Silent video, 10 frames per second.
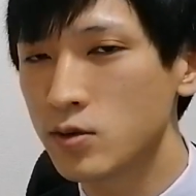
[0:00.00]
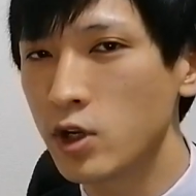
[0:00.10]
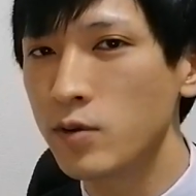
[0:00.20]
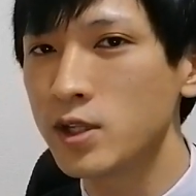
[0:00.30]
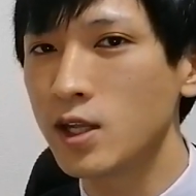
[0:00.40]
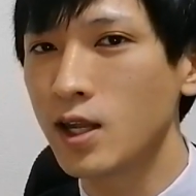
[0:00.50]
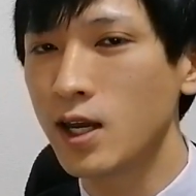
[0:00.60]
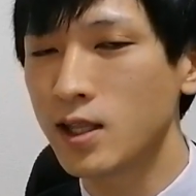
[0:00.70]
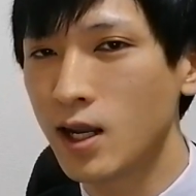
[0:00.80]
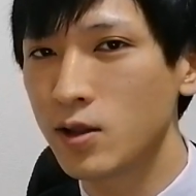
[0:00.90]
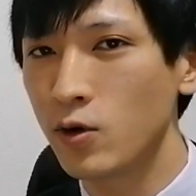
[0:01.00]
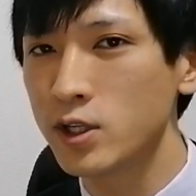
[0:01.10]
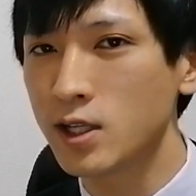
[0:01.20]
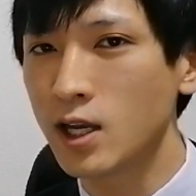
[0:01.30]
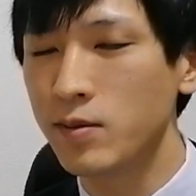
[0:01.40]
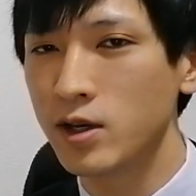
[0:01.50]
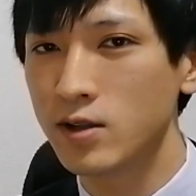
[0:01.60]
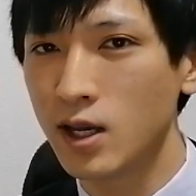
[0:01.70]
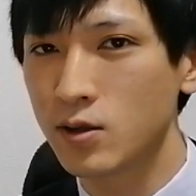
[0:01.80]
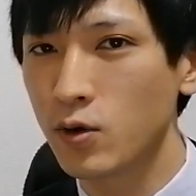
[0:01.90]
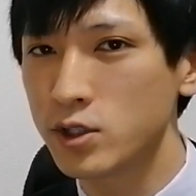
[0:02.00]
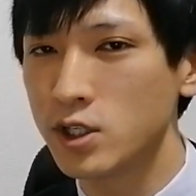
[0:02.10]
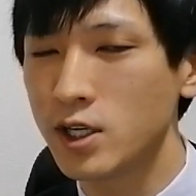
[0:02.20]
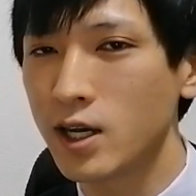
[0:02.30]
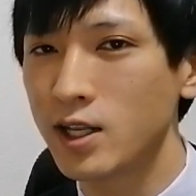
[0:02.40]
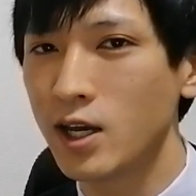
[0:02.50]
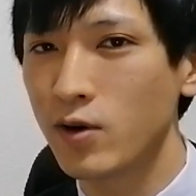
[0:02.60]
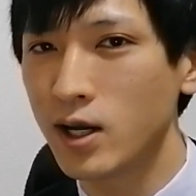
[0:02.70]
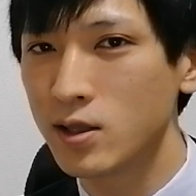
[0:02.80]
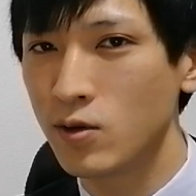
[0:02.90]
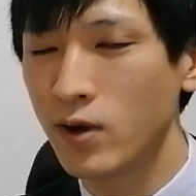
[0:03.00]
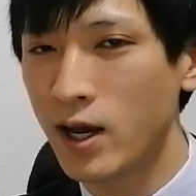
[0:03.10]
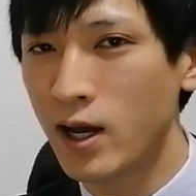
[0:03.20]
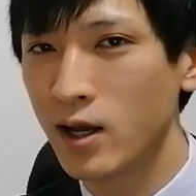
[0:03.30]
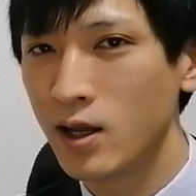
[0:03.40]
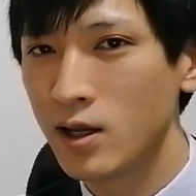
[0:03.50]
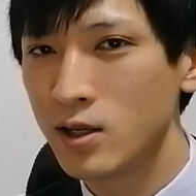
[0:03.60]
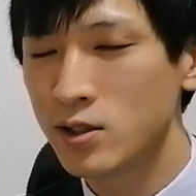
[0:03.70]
で、それを見ていただいたら、どういったタイミングで投資しちゃいけないのかっていうのが、